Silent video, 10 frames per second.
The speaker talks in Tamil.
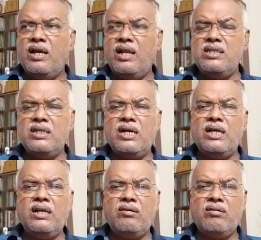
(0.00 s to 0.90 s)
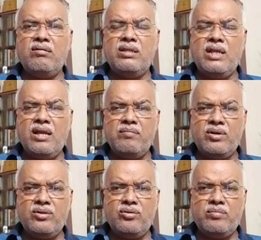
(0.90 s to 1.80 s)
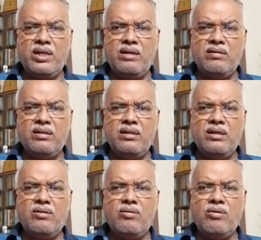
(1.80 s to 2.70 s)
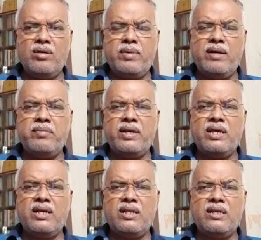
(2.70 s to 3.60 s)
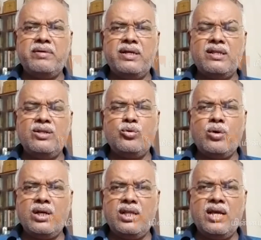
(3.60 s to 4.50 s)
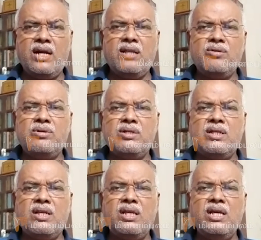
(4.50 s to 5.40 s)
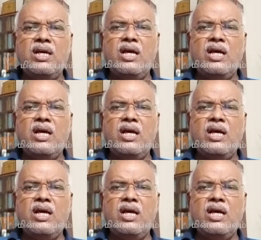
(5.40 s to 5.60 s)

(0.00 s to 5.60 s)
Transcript: லட்சக்கணக்கில் அவர்கள் வந்து தனியார் மருத்துவமனையில் வந்து அவங்கள்ட்ட பணம் பறிக்கிறது அப்படிங்கிறது தொடர்கதையாக நடந்து கொண்டு இருக்கிறது